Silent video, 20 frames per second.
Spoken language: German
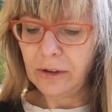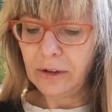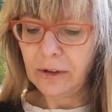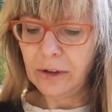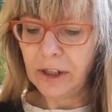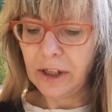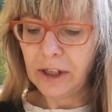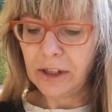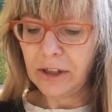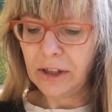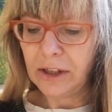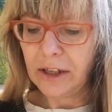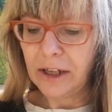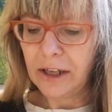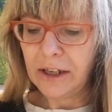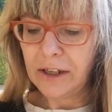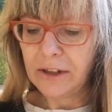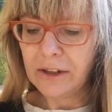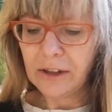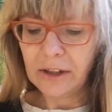nickte
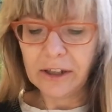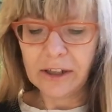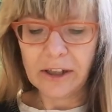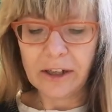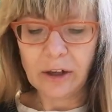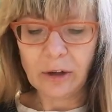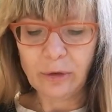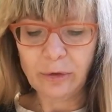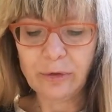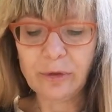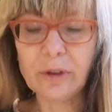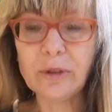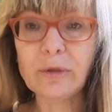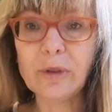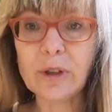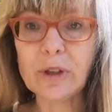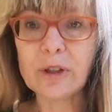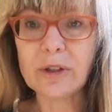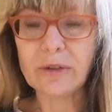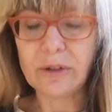der hinter ihr laufenden
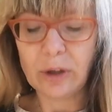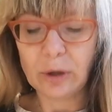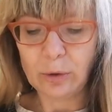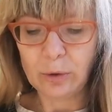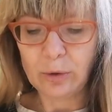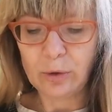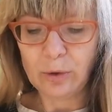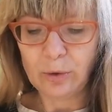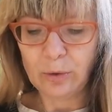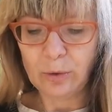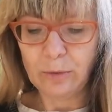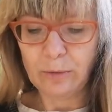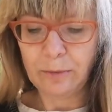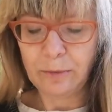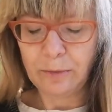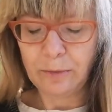Wirtsfrau zu.